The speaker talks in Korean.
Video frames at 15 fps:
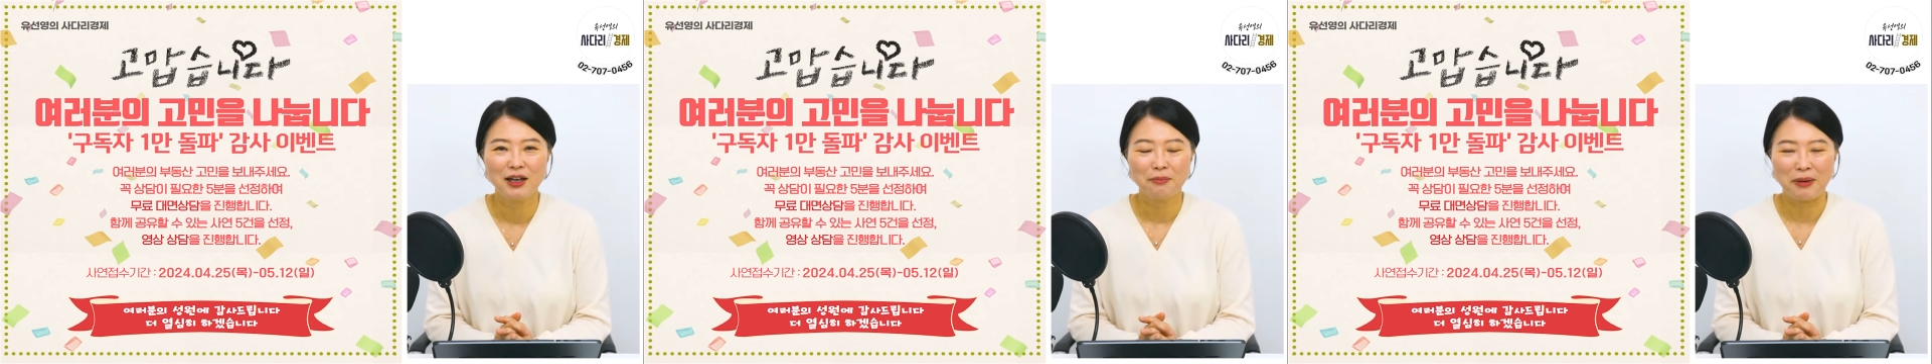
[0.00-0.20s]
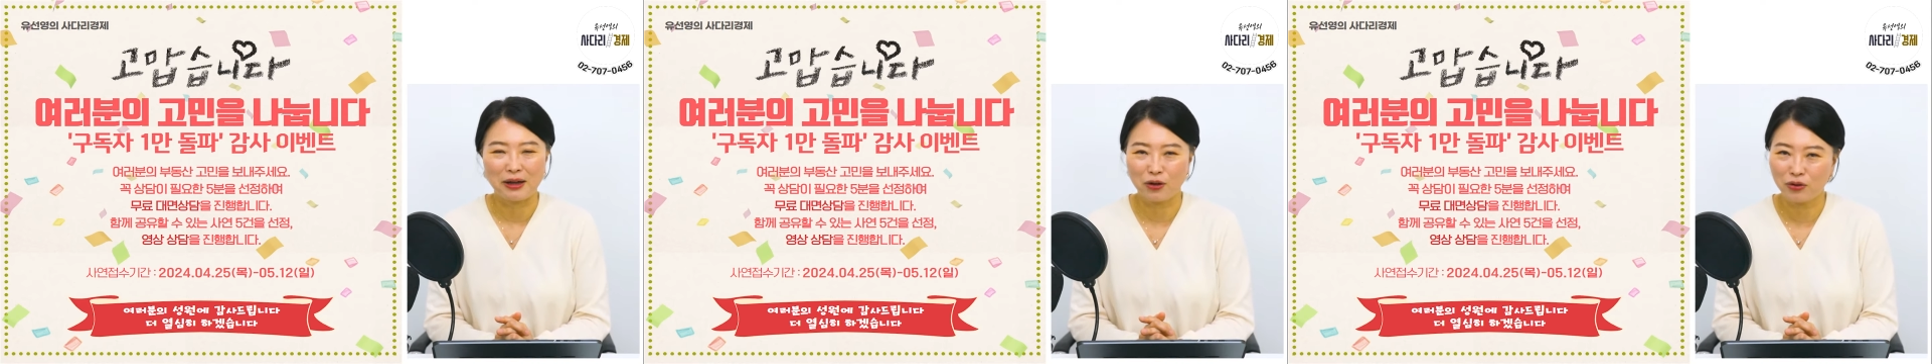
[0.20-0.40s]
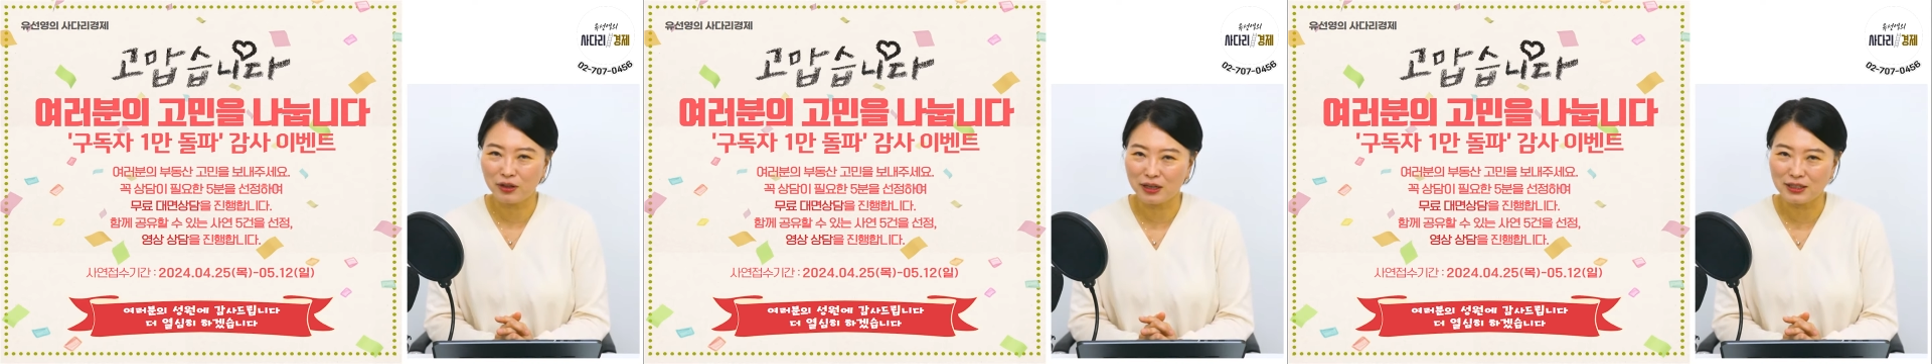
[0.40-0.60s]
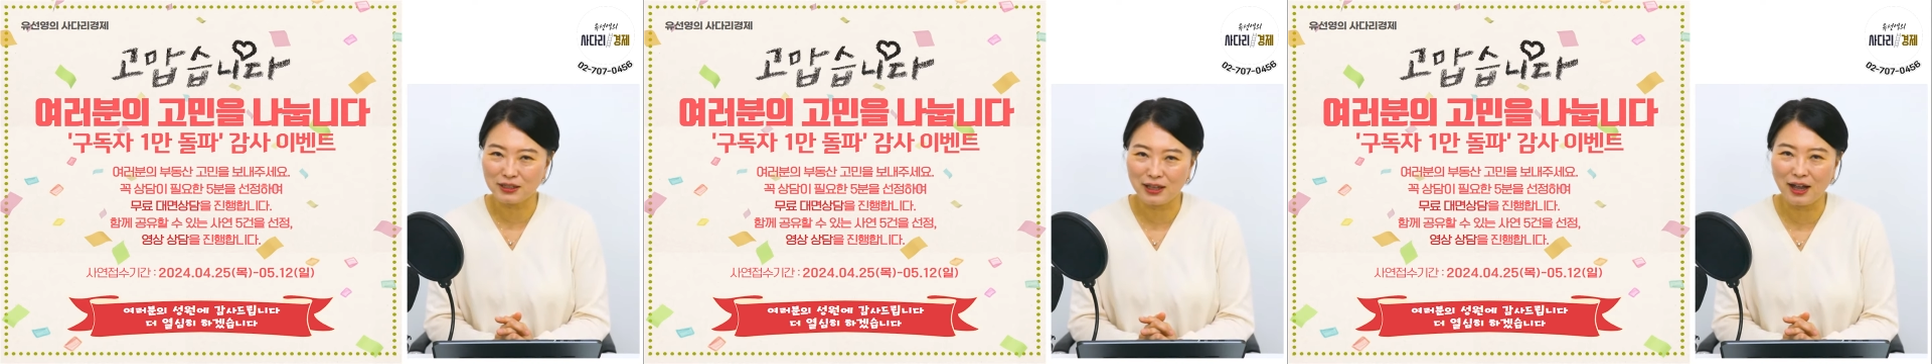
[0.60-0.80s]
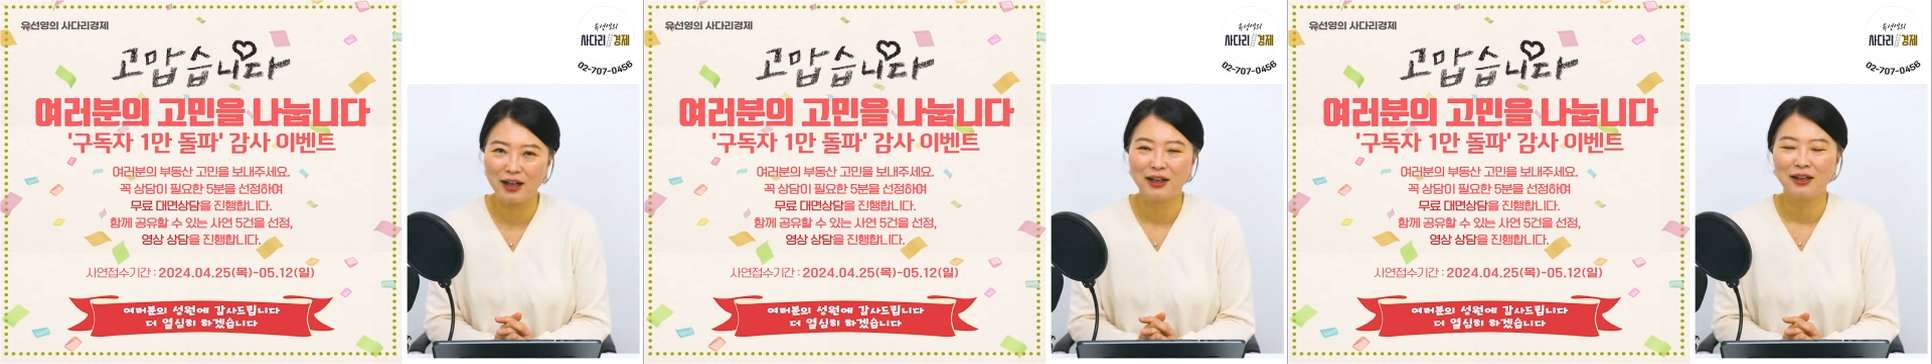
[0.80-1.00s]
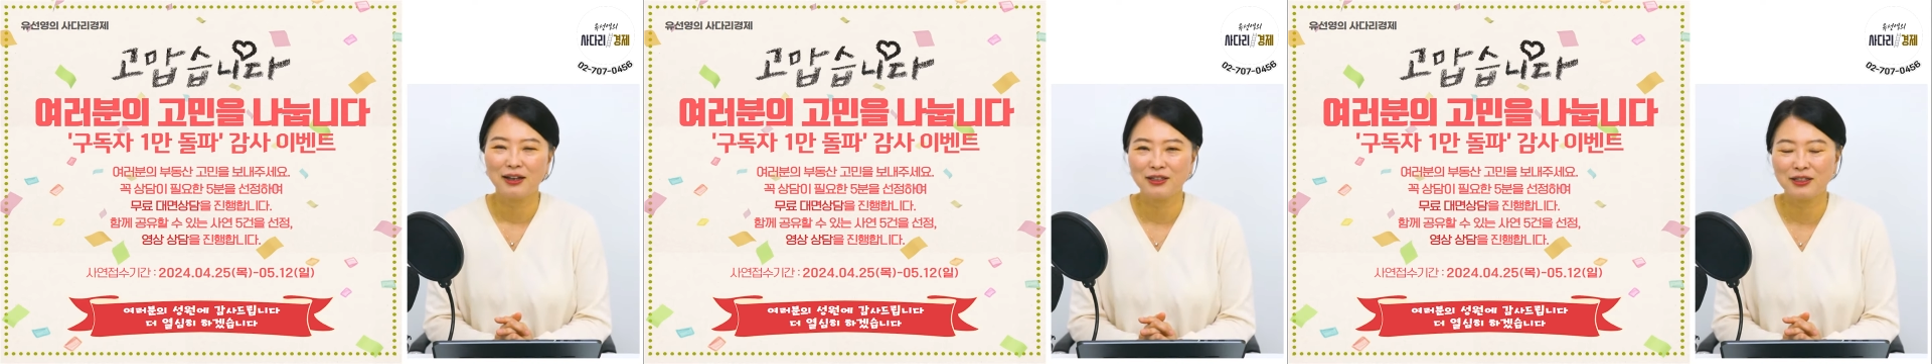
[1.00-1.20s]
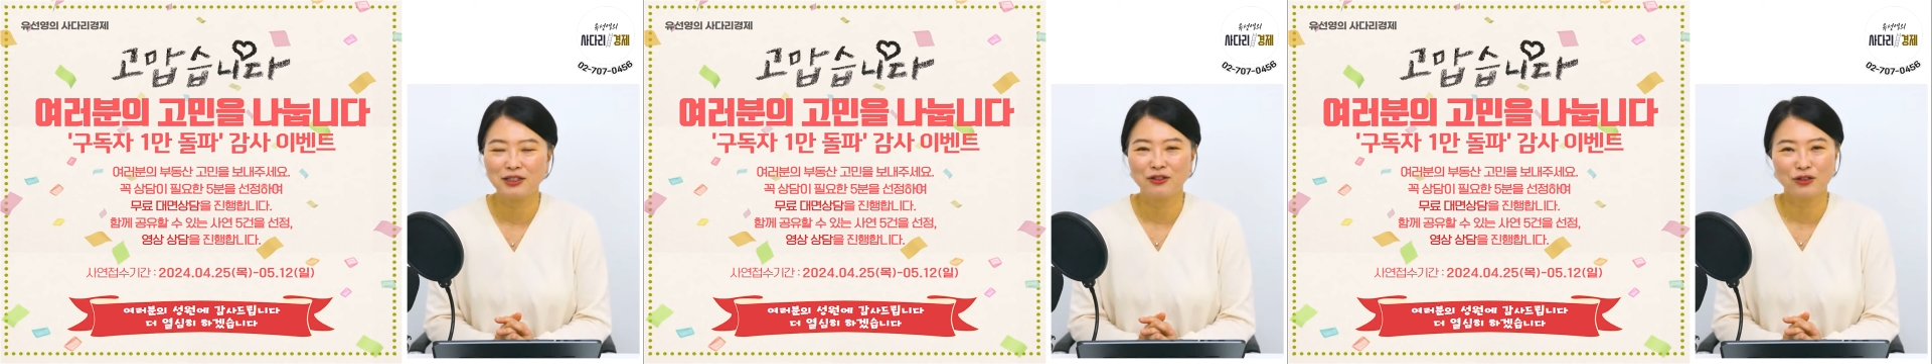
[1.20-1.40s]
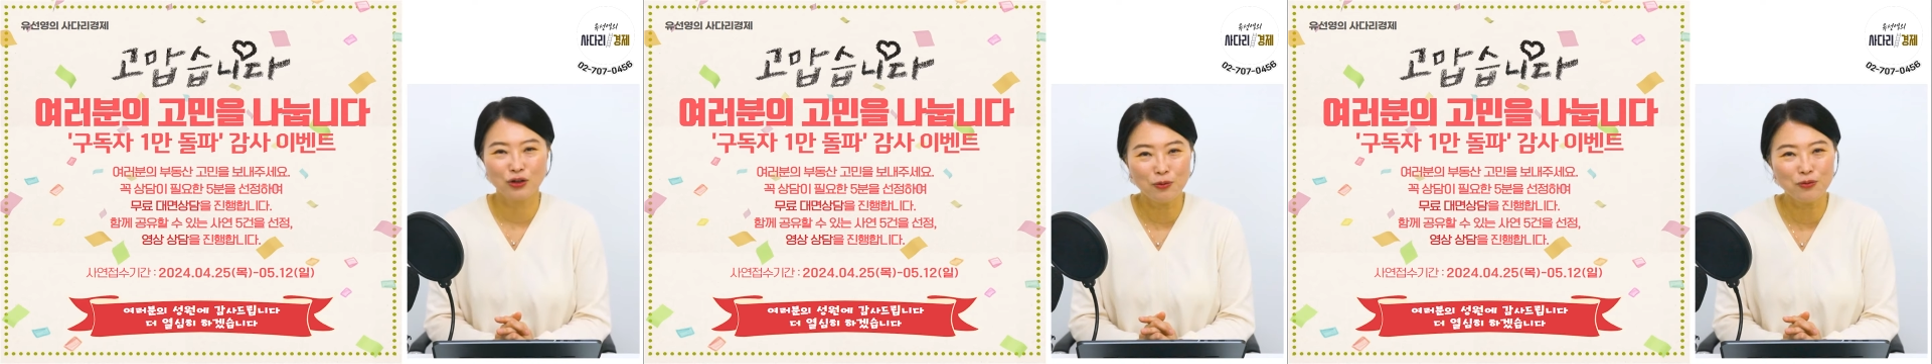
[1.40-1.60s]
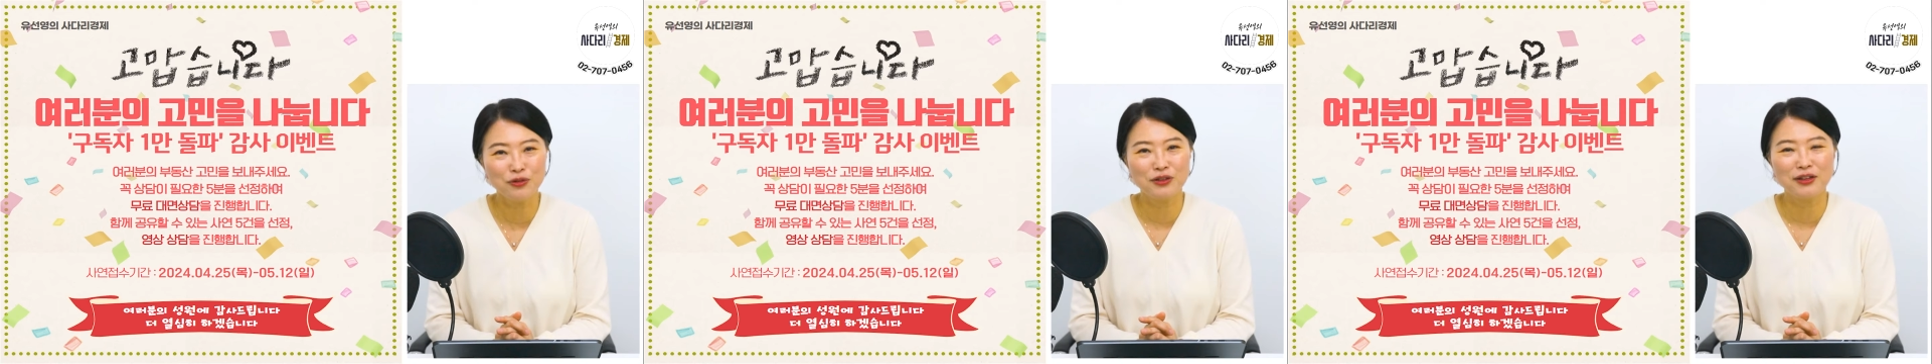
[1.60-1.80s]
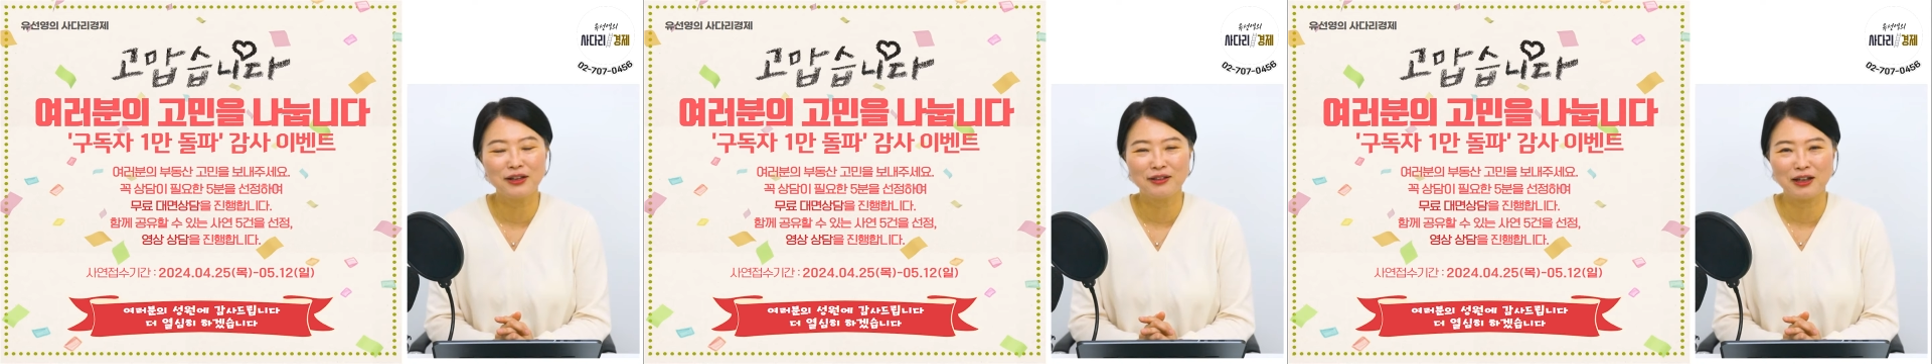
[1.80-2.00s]
막연하시다 하시는 그런
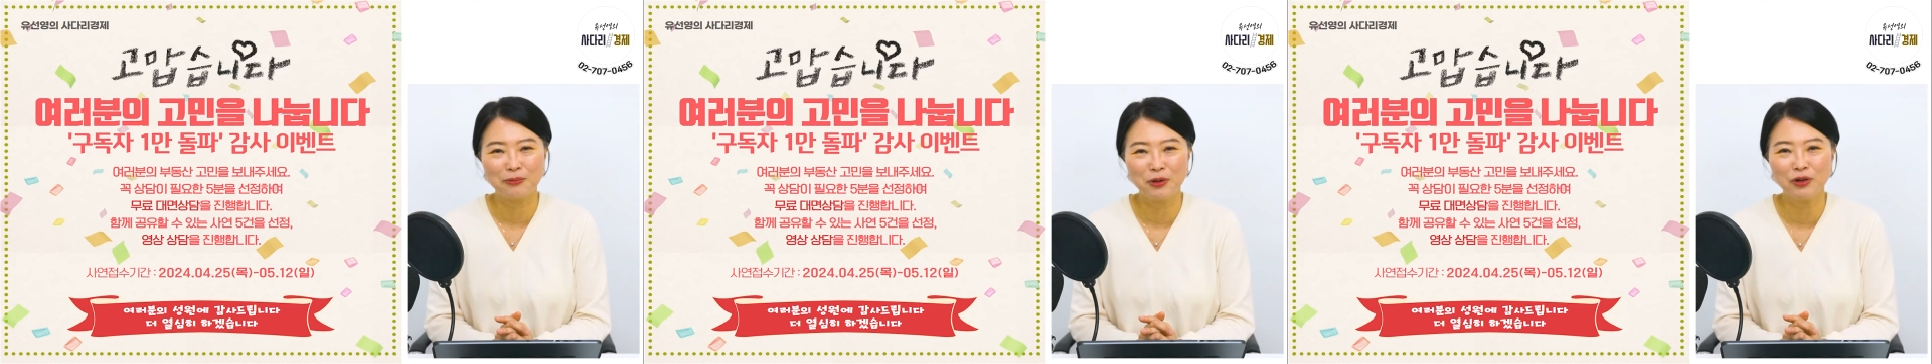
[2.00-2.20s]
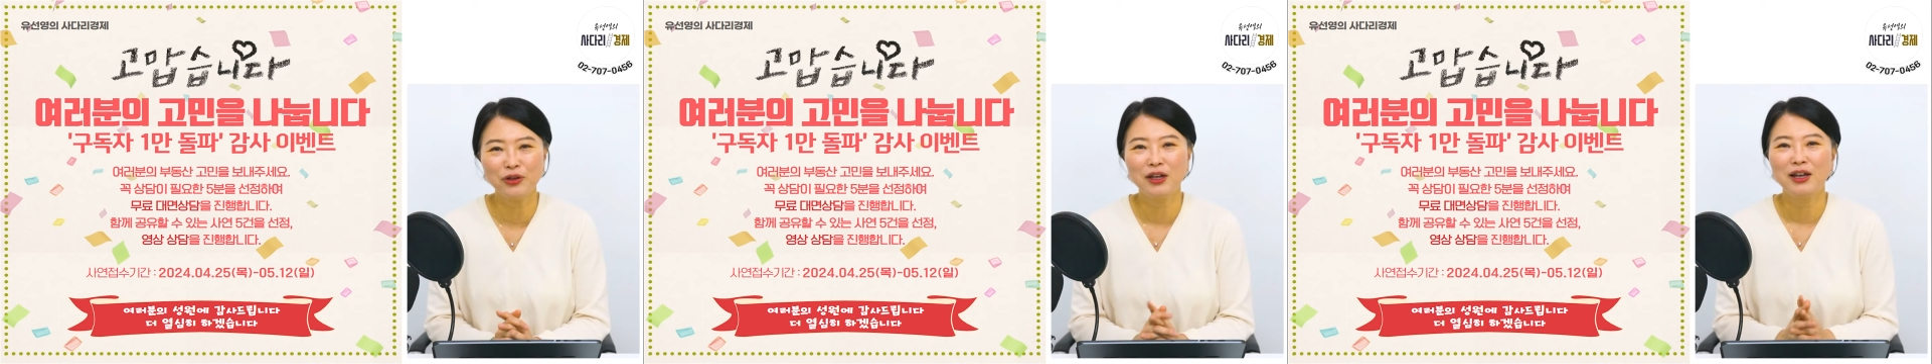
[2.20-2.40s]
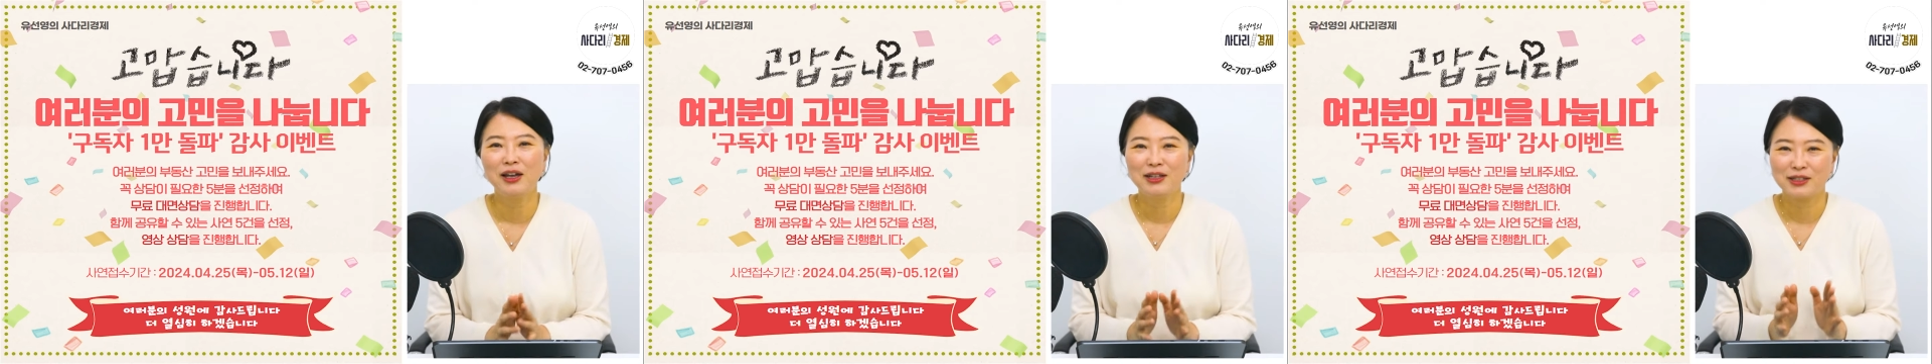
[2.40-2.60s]
분들이 있다면